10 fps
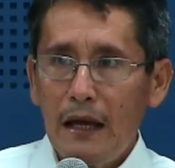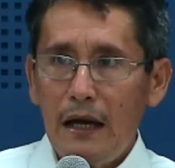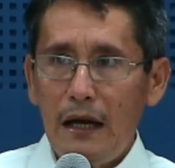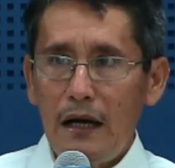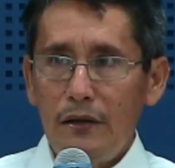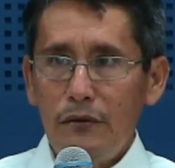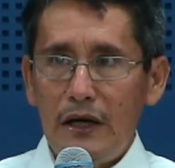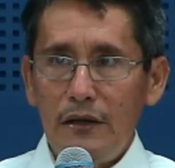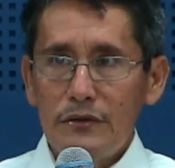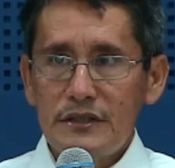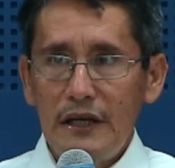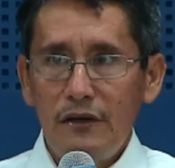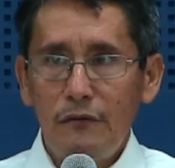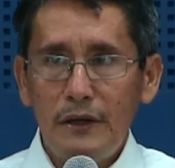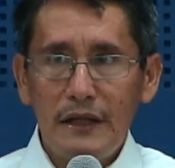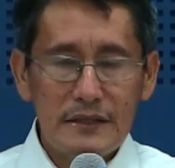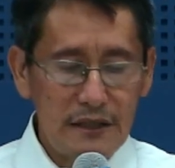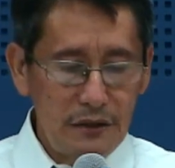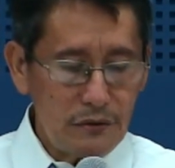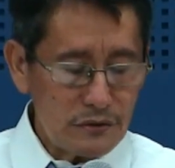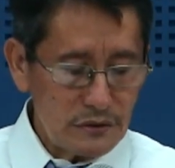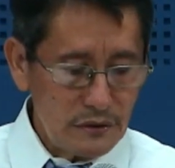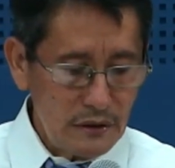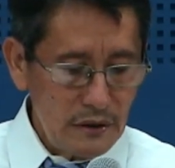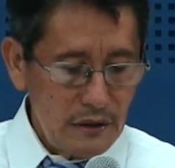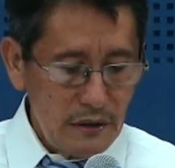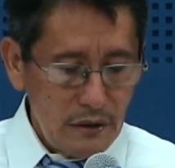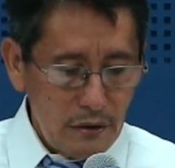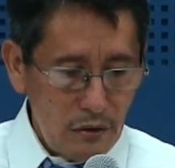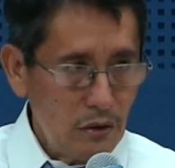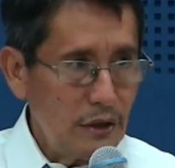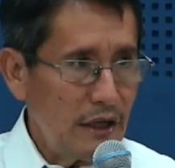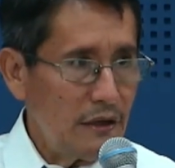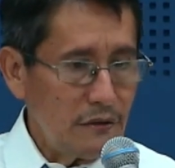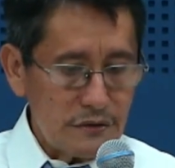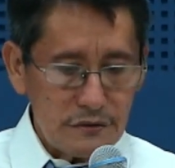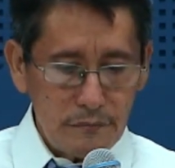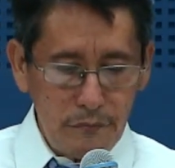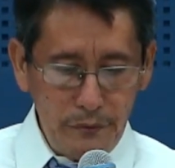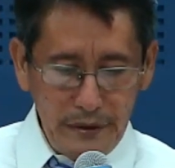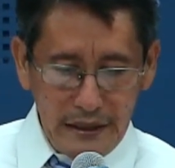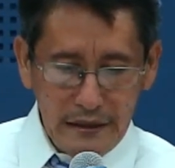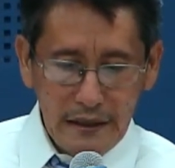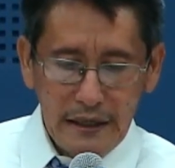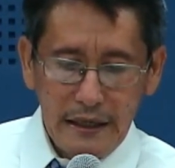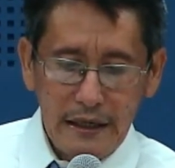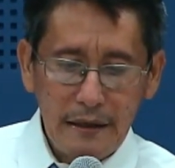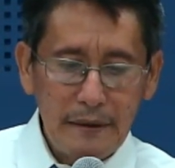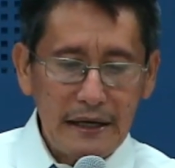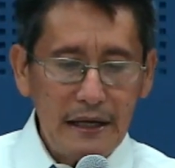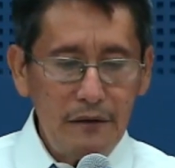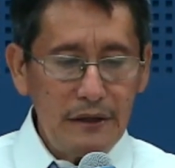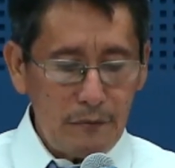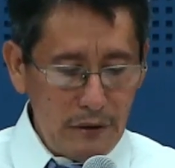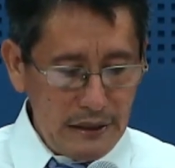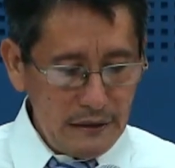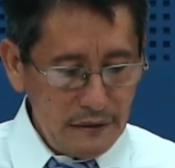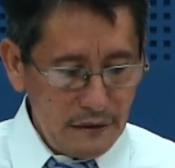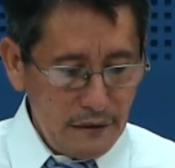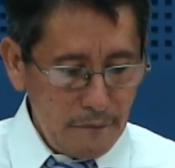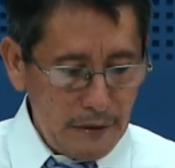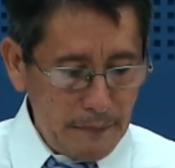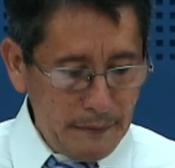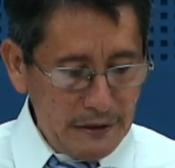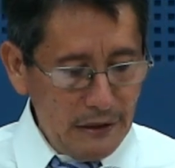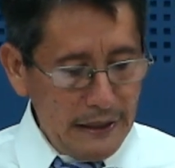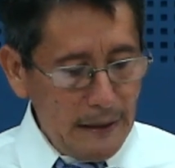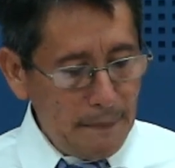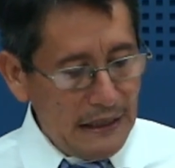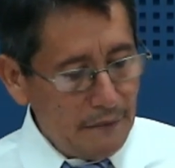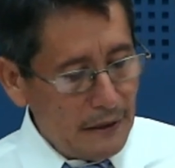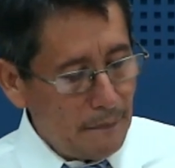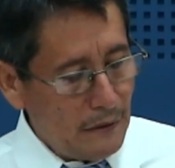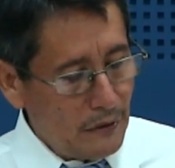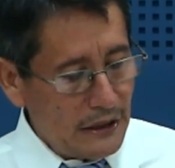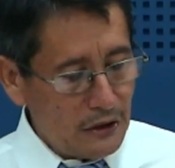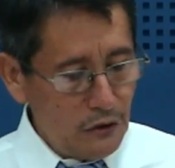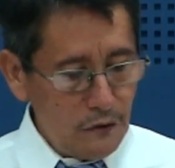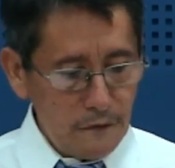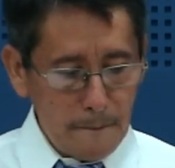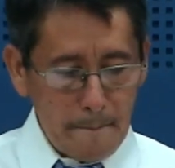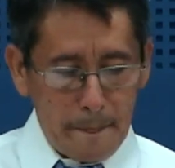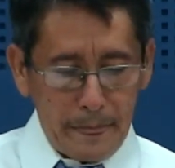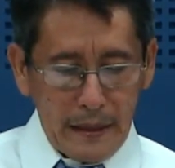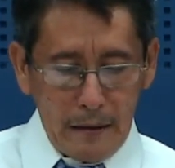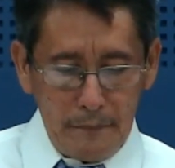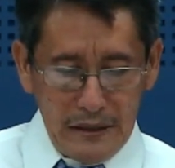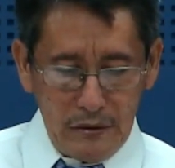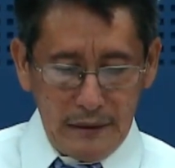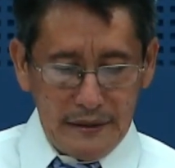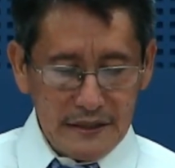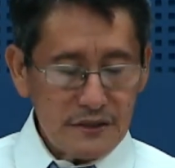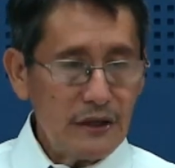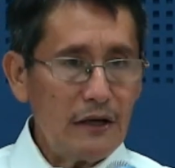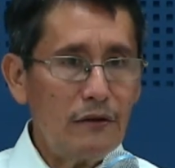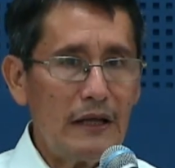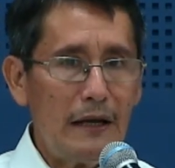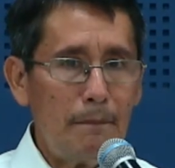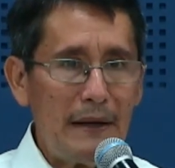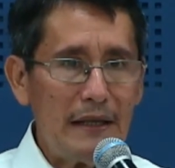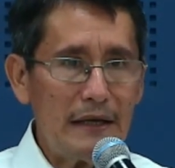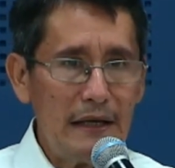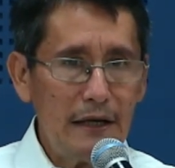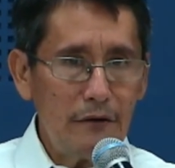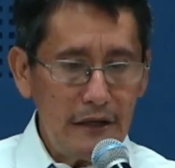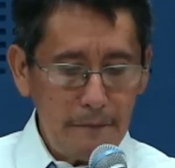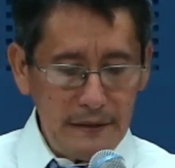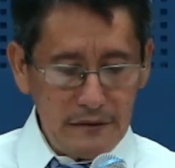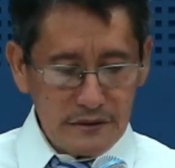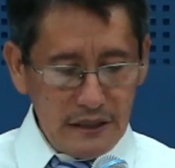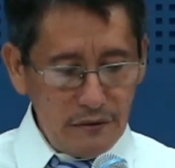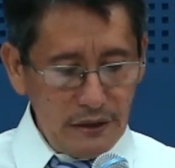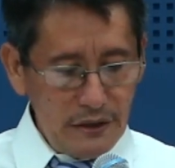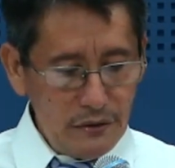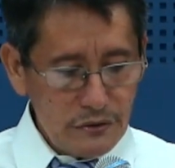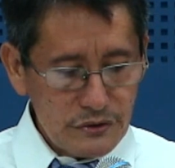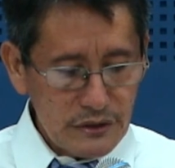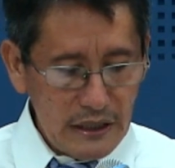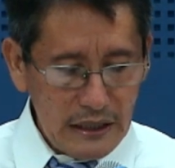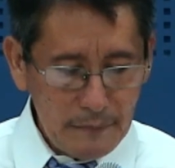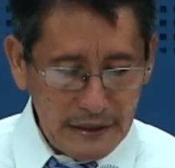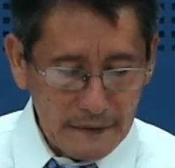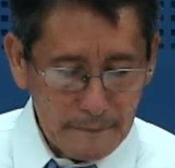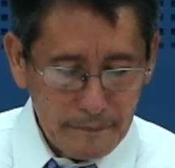Adorado sea el nombre del Señor. Gloria a Dios. Muy bien, eh, Evangelio de Juan. Me permito leer la palabra a favor de todos, bajo la bendición que nos da el Padre, el Hijo y el Espíritu Santo de Dios. Amén.